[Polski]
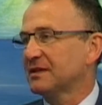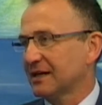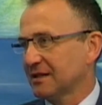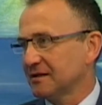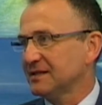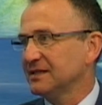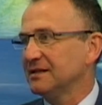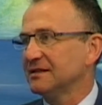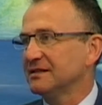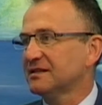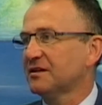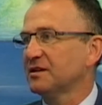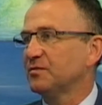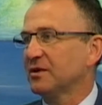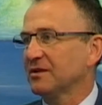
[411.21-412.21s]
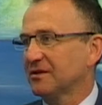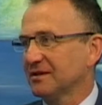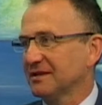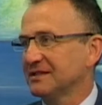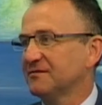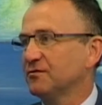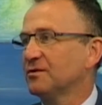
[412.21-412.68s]
Tradycyjny streetball to
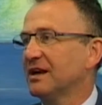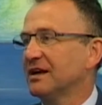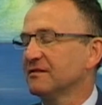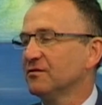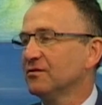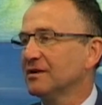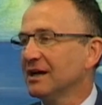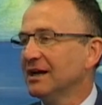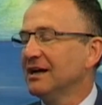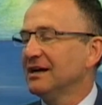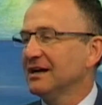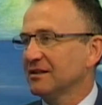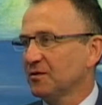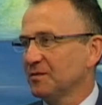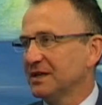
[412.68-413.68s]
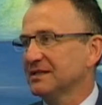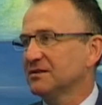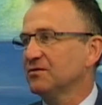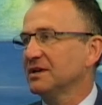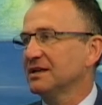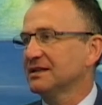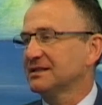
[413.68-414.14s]
jest 2 na 2, natomiast
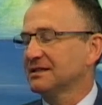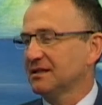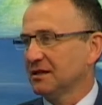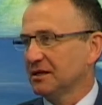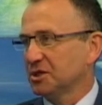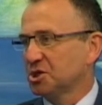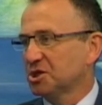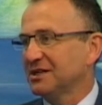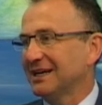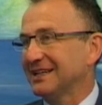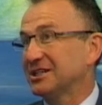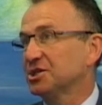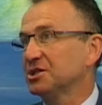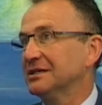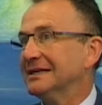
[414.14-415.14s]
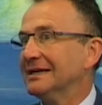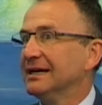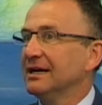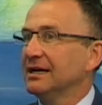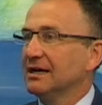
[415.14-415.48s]
tu jest 3 e, na 3.